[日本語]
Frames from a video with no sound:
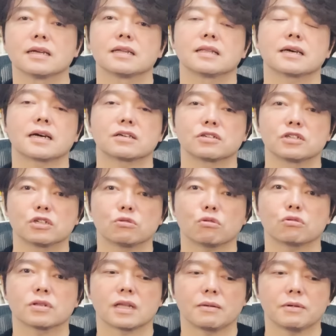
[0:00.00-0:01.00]
長く生き
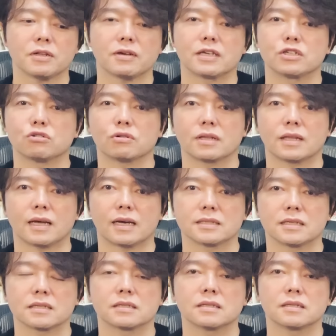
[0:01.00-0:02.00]
残るためには非常に大
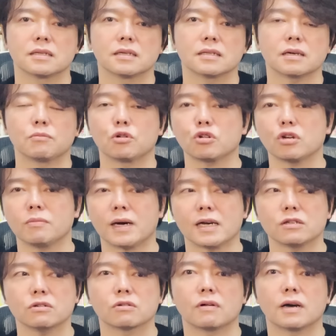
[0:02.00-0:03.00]
事です。だから僕の
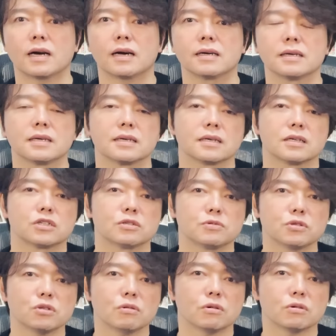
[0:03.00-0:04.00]
マイルールは、自
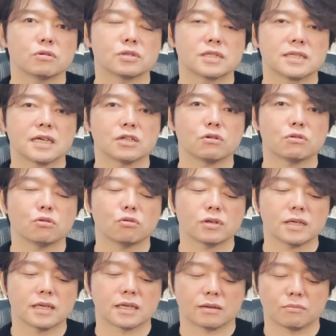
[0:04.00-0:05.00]
分のシナリオ通
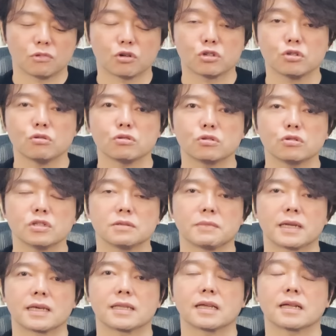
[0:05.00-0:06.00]
り、目標数値
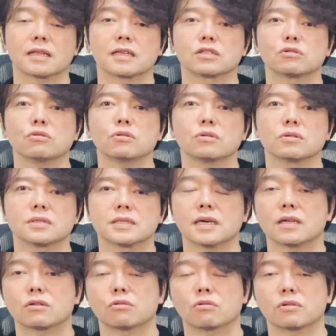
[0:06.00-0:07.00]
まで来たらですよ、
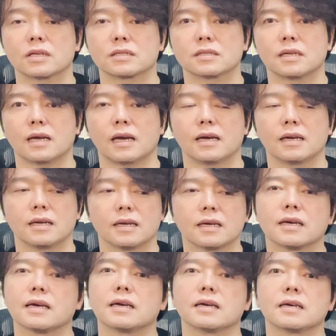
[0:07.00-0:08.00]
チャートのですね、
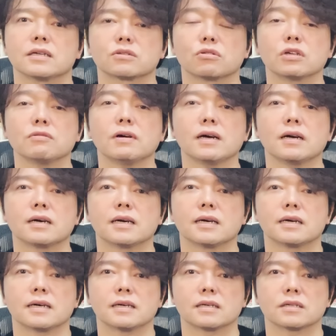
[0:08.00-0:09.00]
えー、それは、
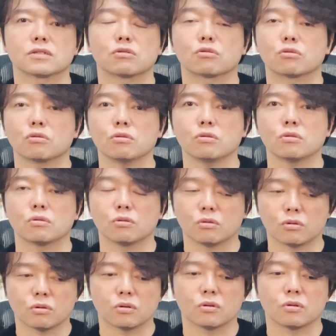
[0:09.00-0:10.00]
あそ
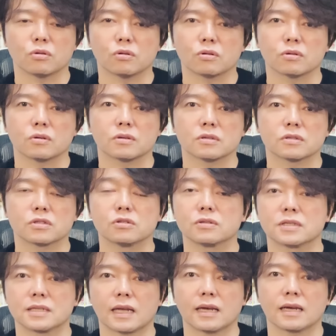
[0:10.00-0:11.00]
の数
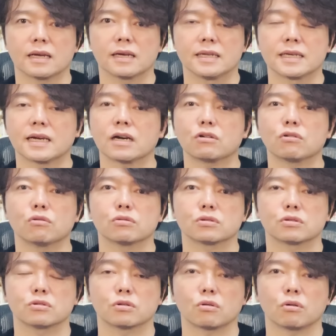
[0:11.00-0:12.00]
値で利確を
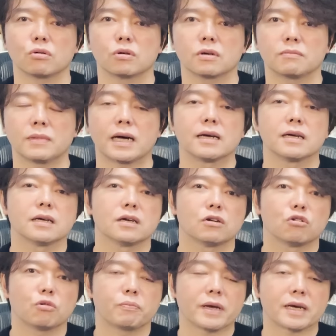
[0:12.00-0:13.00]
すると。まあ、
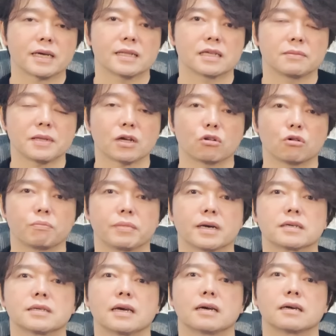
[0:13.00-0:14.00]
ろっぴゃくえんって決めたらろっ
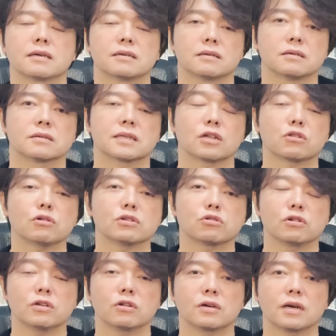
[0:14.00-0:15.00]
ぴゃくえん。うん、たとえ
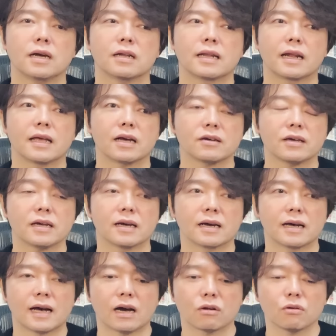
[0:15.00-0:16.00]
それがななひゃくえん
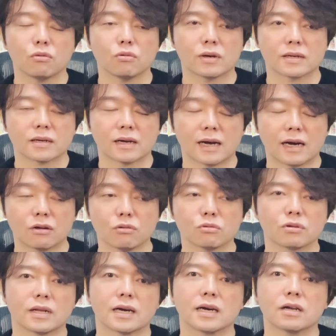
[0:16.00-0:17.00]
あろうが、あろう
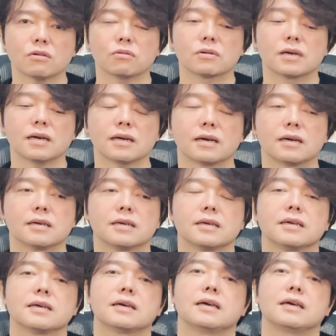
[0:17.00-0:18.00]
となかろうが、
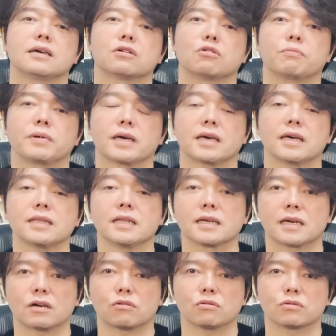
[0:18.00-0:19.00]
えー、ろっぴゃくえんで利
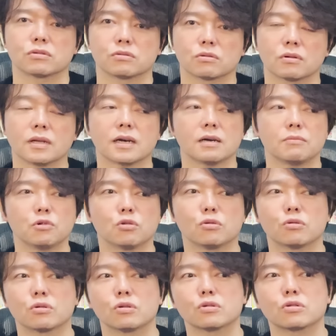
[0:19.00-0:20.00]
確をすると。だから
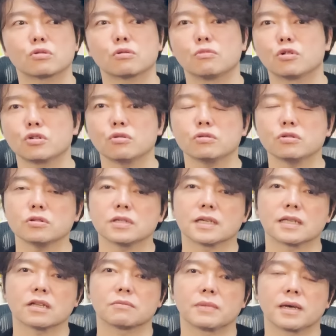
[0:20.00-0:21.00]
もう、その目標数値に
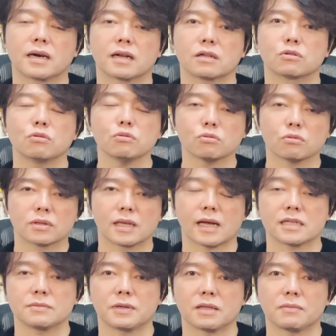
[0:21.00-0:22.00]
来てる銘柄はどんどん出
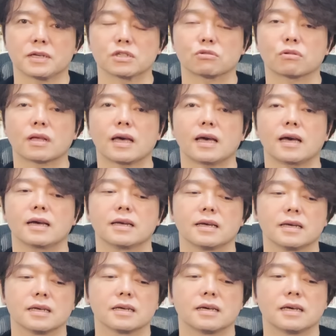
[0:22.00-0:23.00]
始めてますので、
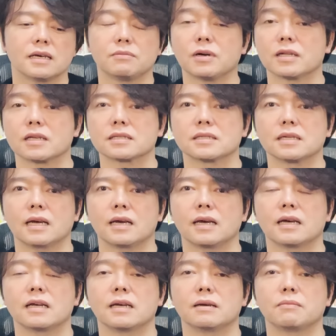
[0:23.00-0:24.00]
えー、今はですね、
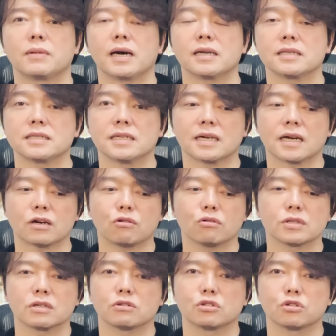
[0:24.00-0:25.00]
えー、毎日利確
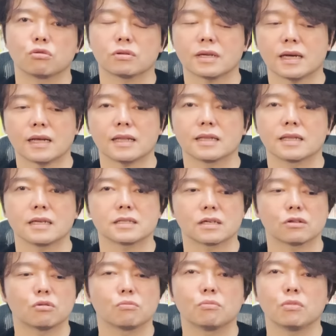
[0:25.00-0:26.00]
をしている状態なんです
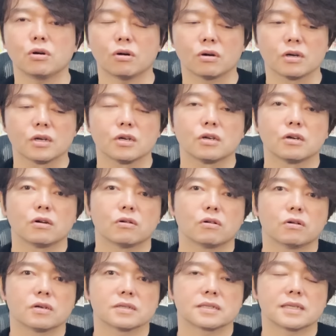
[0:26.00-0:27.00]
も、
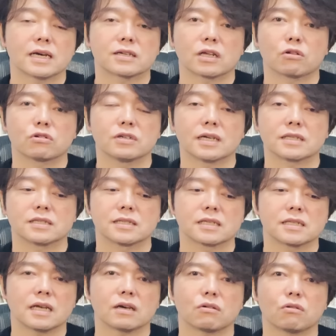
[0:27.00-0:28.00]
昨年のくがつにで
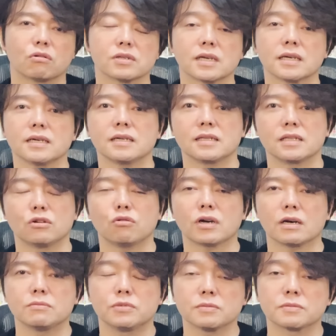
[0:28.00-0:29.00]
すね、この先日本
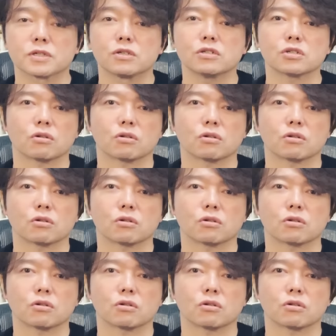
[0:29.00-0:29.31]
株ブーム来る